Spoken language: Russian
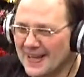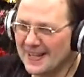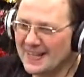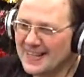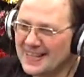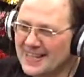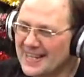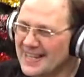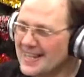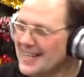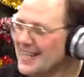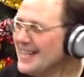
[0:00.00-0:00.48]

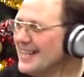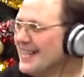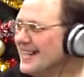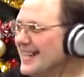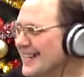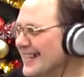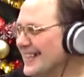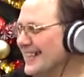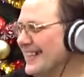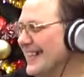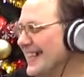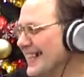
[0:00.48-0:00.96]
Зарплату
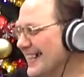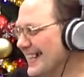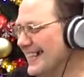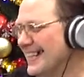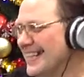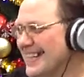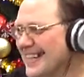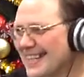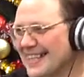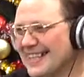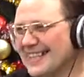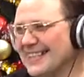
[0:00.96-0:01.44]
не дали, да?
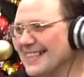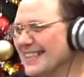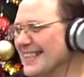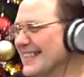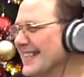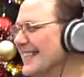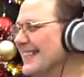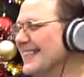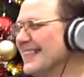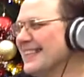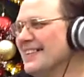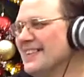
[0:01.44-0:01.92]

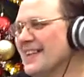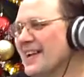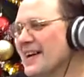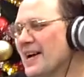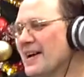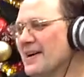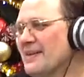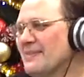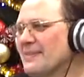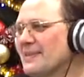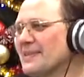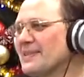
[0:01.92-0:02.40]
Нет.
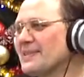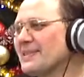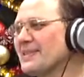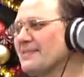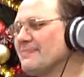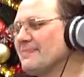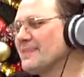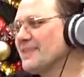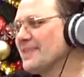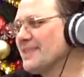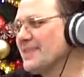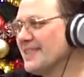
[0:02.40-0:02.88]

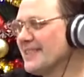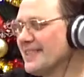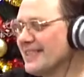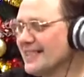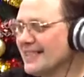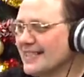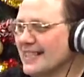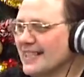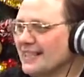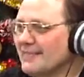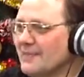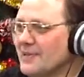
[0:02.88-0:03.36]
Просто
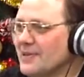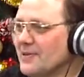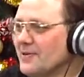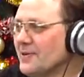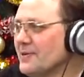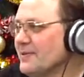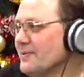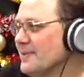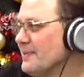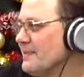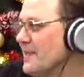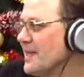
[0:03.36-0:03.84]
получилось так.
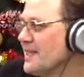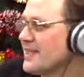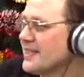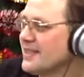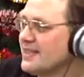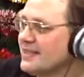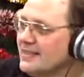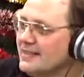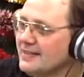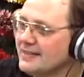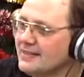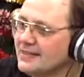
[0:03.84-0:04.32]
Приходим, опять
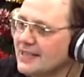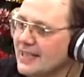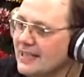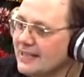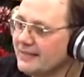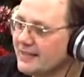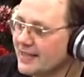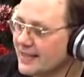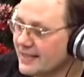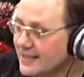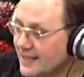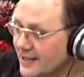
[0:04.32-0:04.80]
же, на
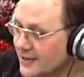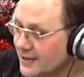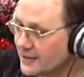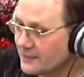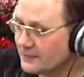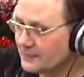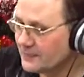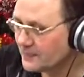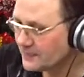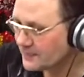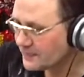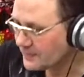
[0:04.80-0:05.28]

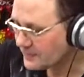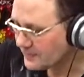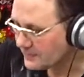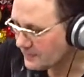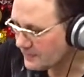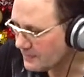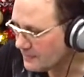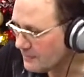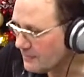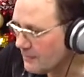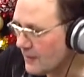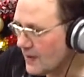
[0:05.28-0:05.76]
квартиру.
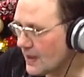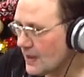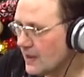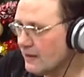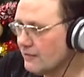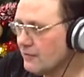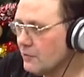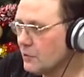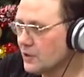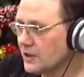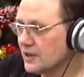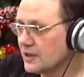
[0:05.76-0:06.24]

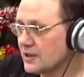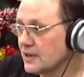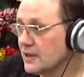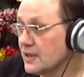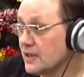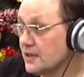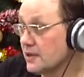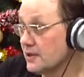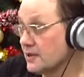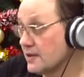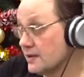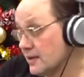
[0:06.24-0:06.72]
Вот,
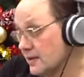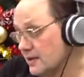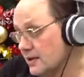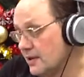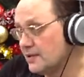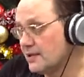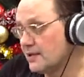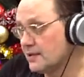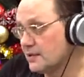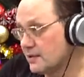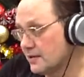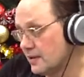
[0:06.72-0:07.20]
значит,
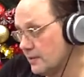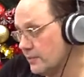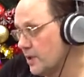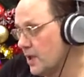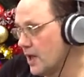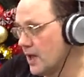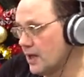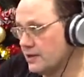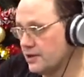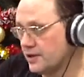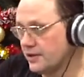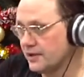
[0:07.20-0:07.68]
сидит
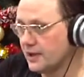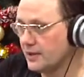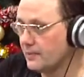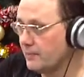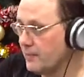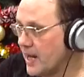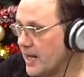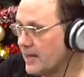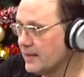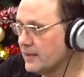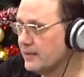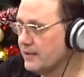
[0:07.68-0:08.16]
семья, человек
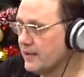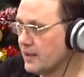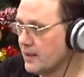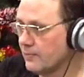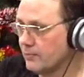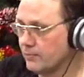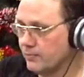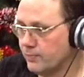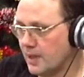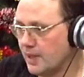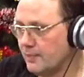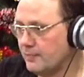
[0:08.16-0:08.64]
пять,
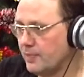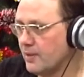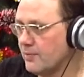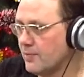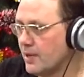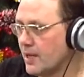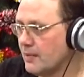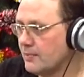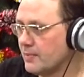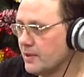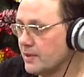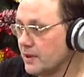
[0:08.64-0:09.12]
наверное, папа,
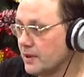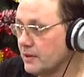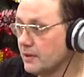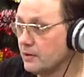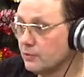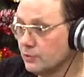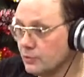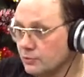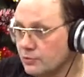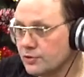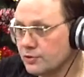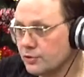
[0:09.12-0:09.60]
мама. Я
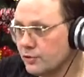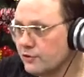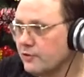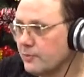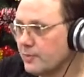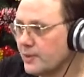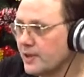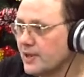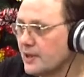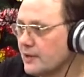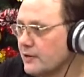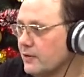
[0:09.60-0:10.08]
говорю, ну, что вы
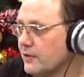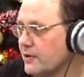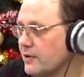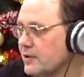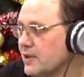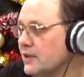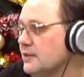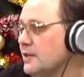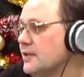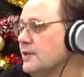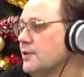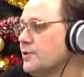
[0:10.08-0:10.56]
приготовили
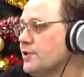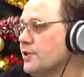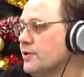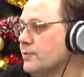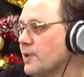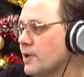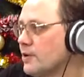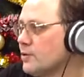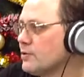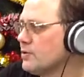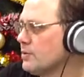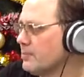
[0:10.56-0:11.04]
дед, Дедушке
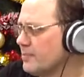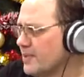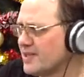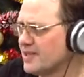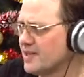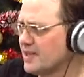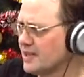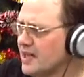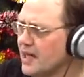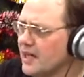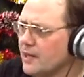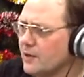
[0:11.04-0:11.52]
Морозу? Ну, по
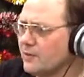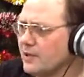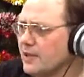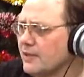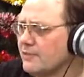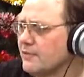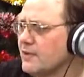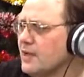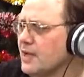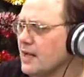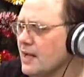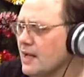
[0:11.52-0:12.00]
сценарию
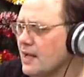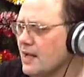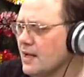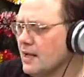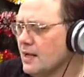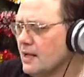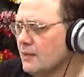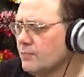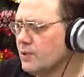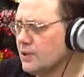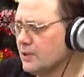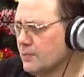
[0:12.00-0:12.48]
там,
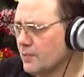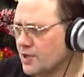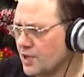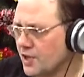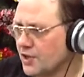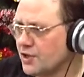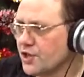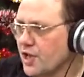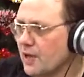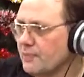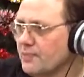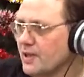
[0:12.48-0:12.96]
после,
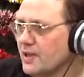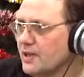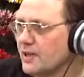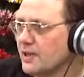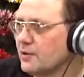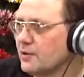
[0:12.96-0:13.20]
после шапки